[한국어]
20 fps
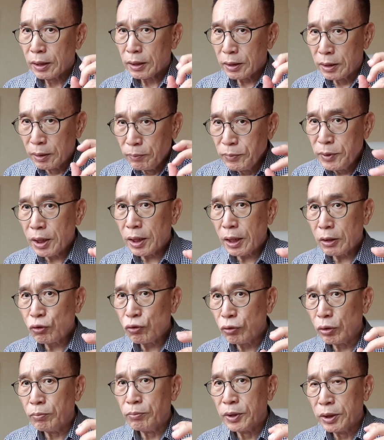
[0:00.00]
검증할
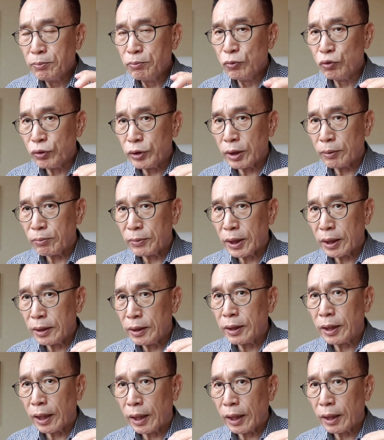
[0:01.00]
수 없는 문제입니다.
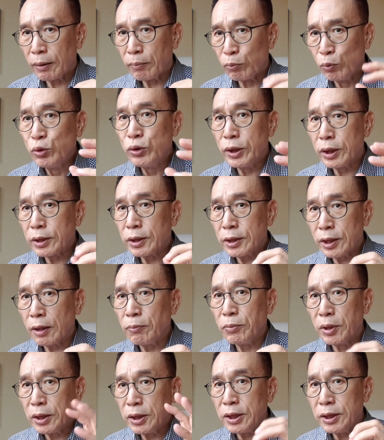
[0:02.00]
이게 물질에서
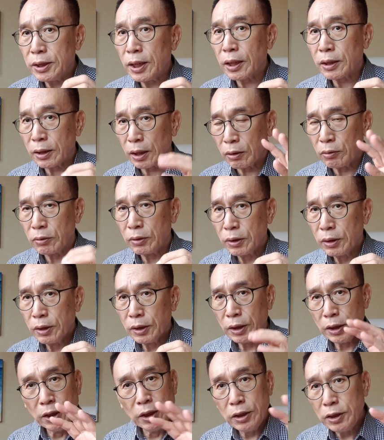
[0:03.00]
생명이 시작되는
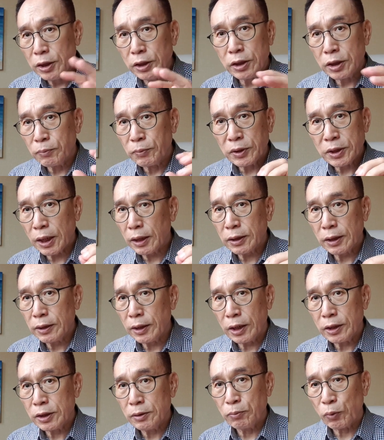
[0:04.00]
이 시점을
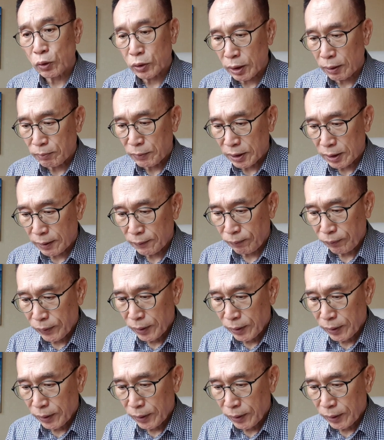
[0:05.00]
찾아내지 못합니다.